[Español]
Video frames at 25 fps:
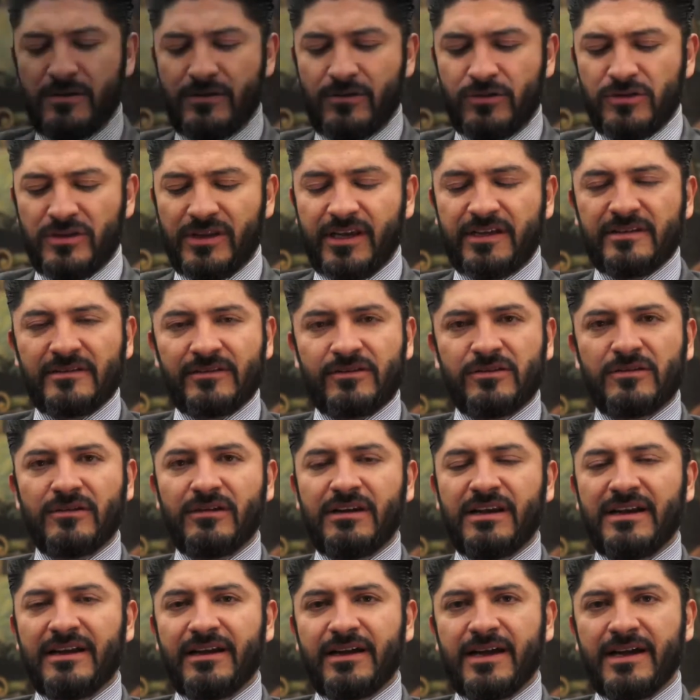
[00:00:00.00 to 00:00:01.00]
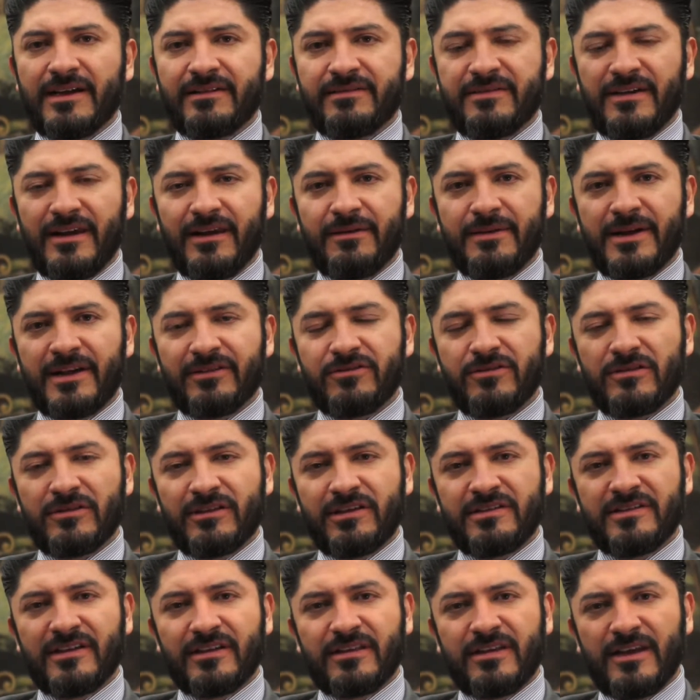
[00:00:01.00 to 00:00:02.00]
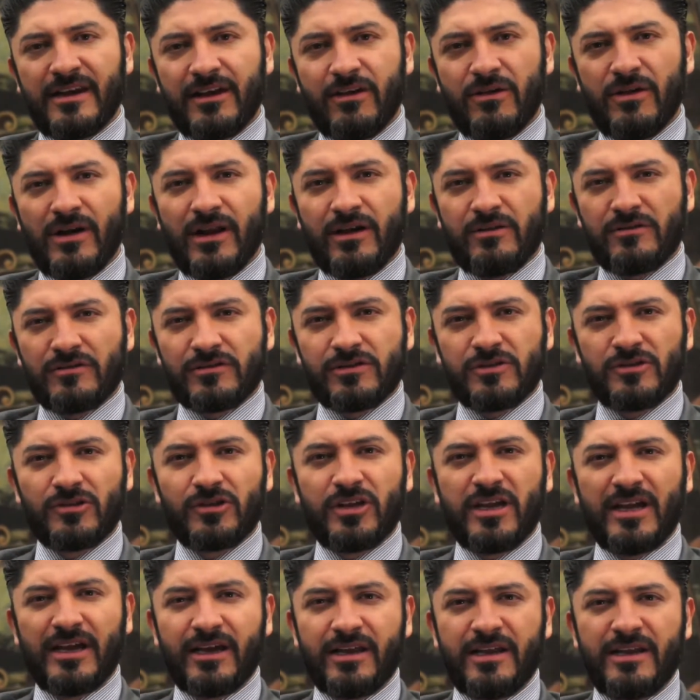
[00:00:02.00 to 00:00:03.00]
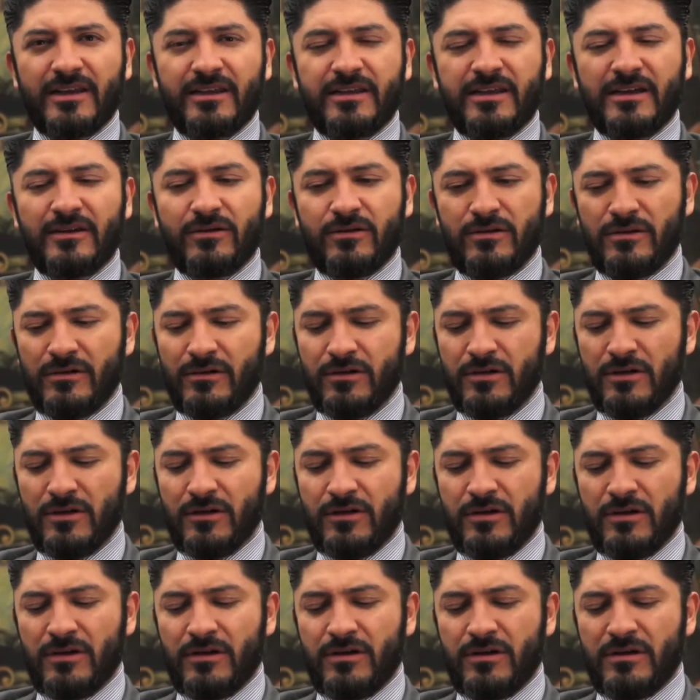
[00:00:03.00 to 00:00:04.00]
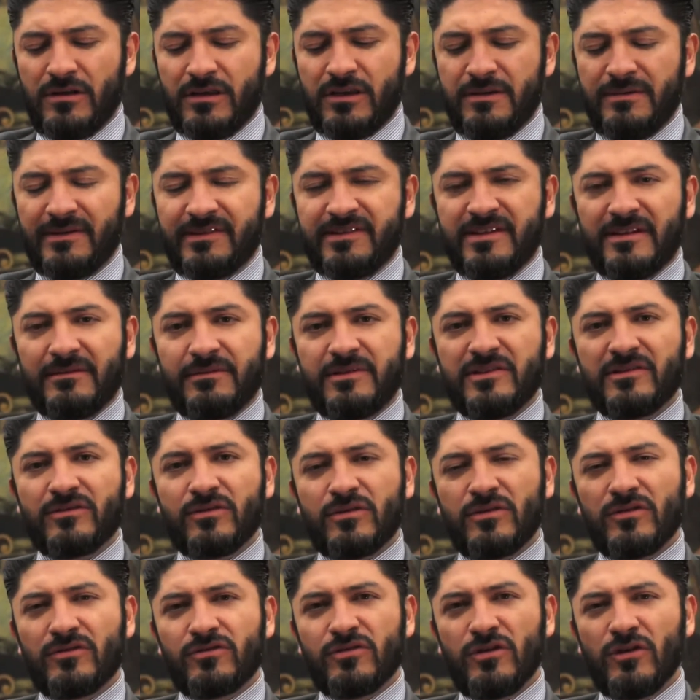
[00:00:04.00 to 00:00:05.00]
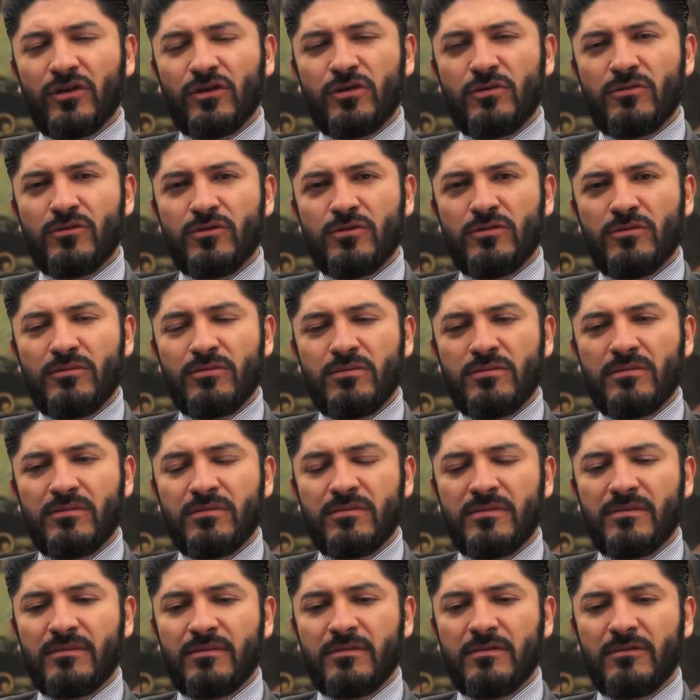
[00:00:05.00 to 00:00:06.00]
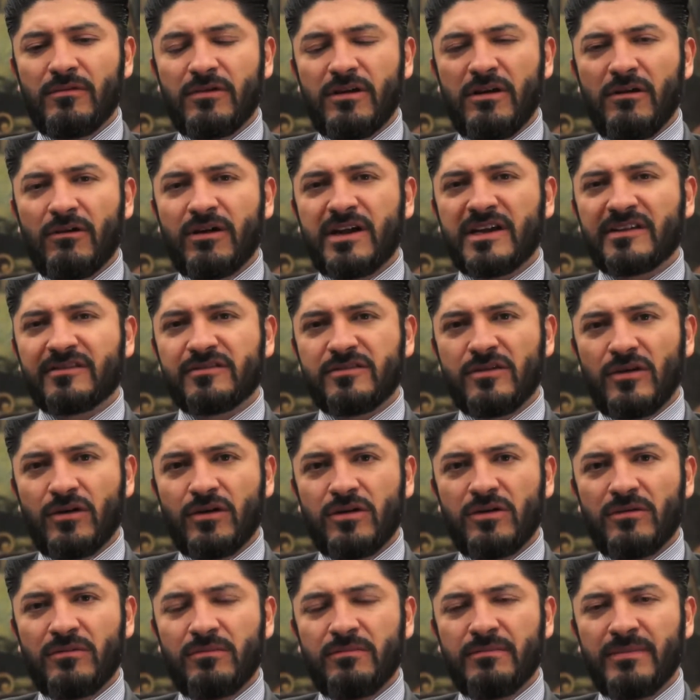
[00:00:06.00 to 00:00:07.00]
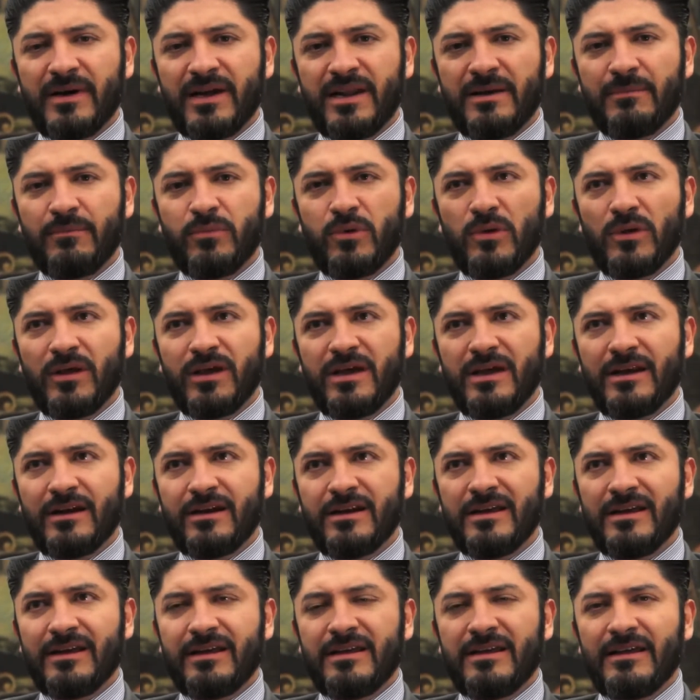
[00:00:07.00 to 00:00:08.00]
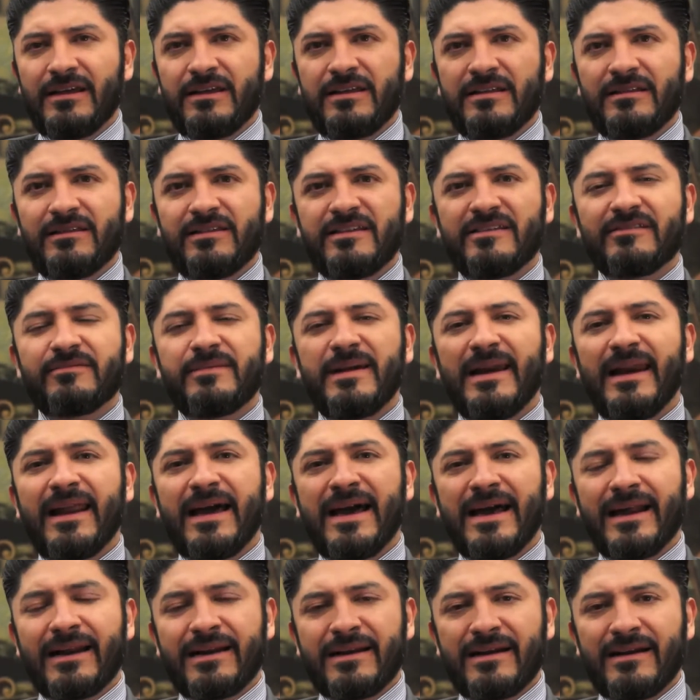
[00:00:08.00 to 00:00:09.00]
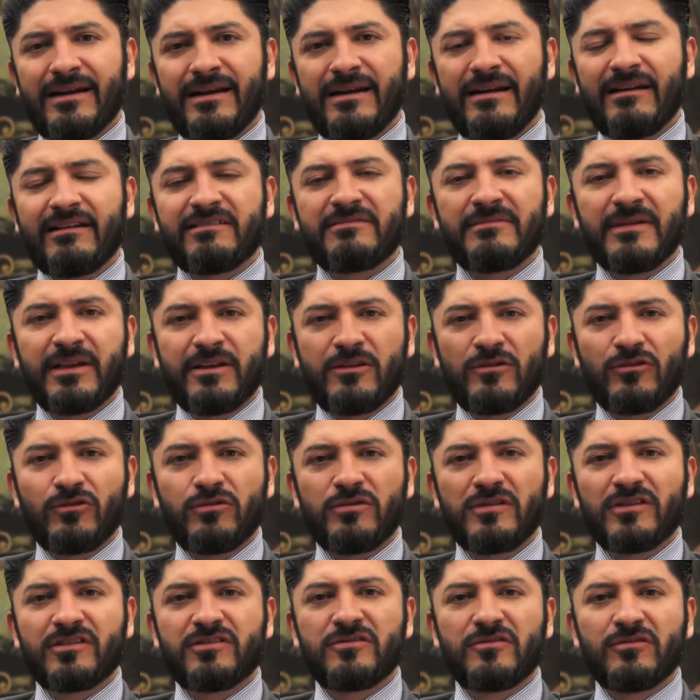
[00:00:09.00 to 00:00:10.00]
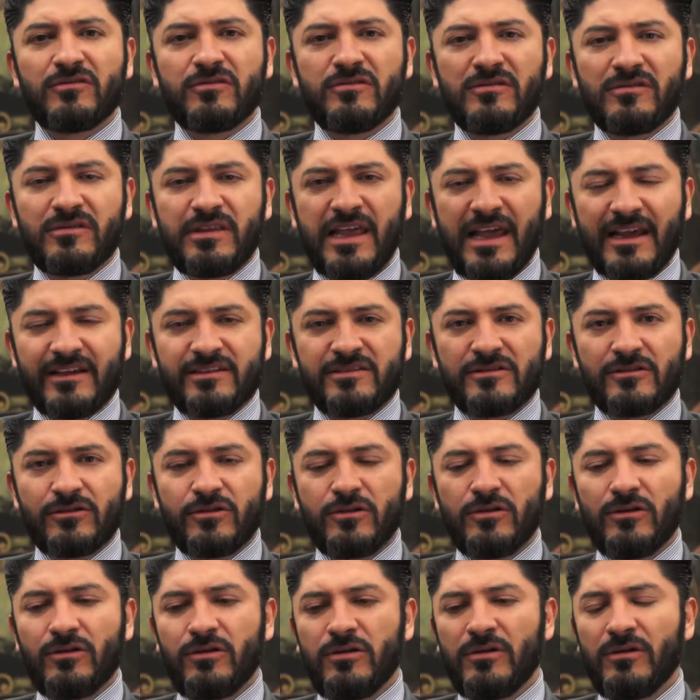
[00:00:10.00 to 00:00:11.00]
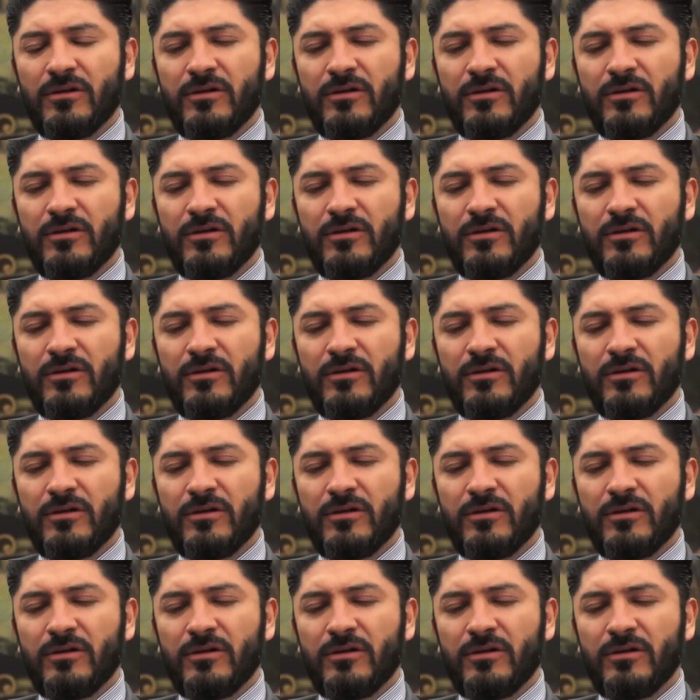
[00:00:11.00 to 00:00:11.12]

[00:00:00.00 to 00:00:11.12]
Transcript: contexto de la celebración del centenario de la Constitución de Querétaro debe ser visto no solo como una ocasión para poder desvelar las virtudes de un texto